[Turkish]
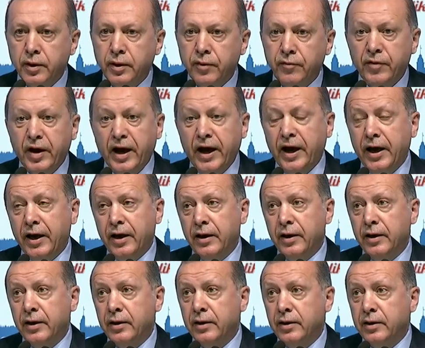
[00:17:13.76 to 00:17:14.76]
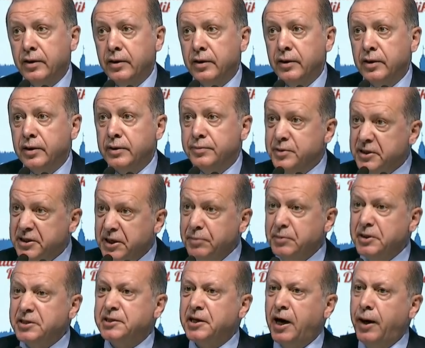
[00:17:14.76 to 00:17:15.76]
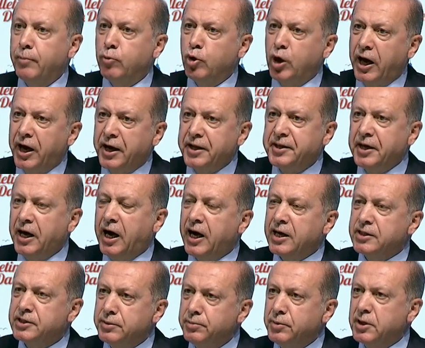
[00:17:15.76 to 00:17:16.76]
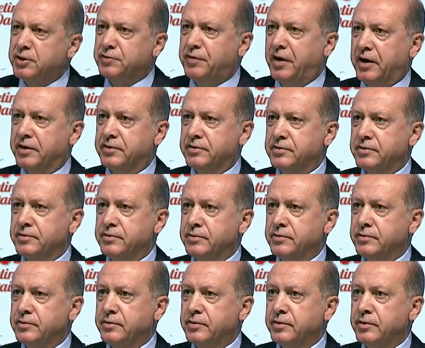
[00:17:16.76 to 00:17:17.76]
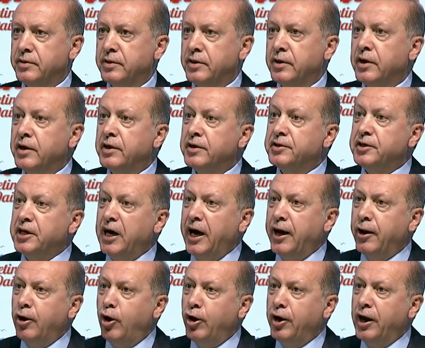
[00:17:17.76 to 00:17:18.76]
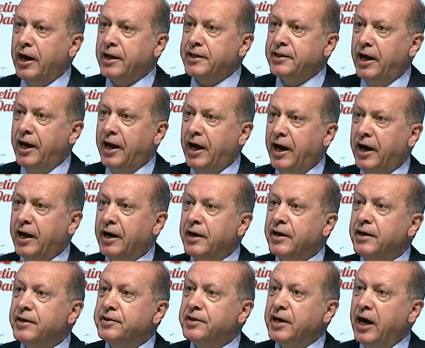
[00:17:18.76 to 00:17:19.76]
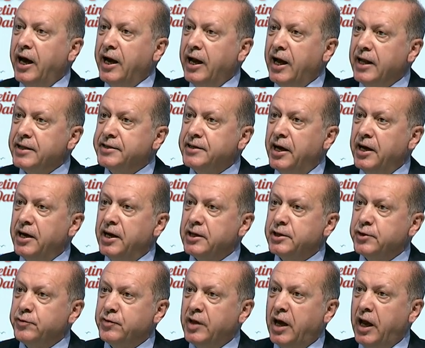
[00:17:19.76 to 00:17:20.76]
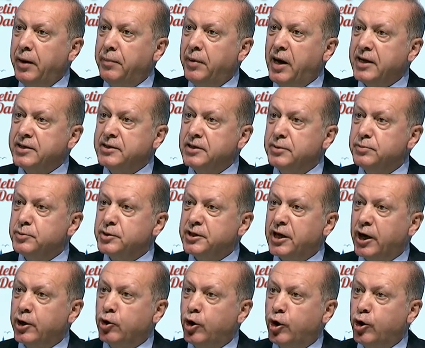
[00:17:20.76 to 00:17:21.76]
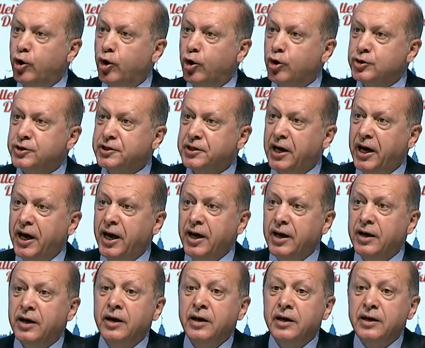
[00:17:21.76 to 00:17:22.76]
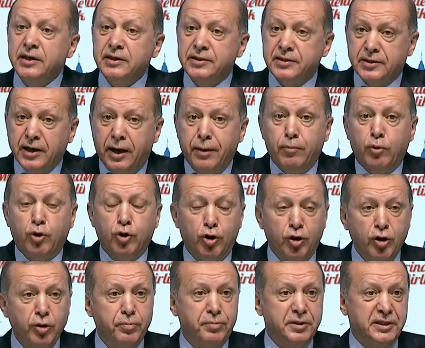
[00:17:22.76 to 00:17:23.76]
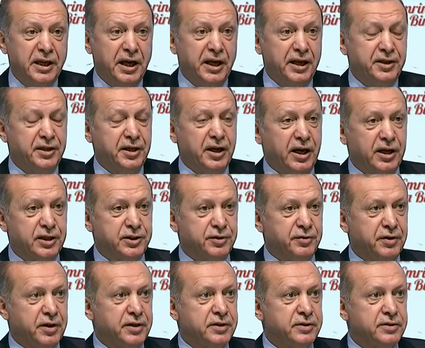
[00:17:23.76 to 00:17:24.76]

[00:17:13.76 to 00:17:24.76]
Ve bizim İstanbul'a ihtiyacımız var diğer örneklere, diğer alternatiflere baktığımızda görüyoruz ki İstanbul'un bize ihtiyacı var.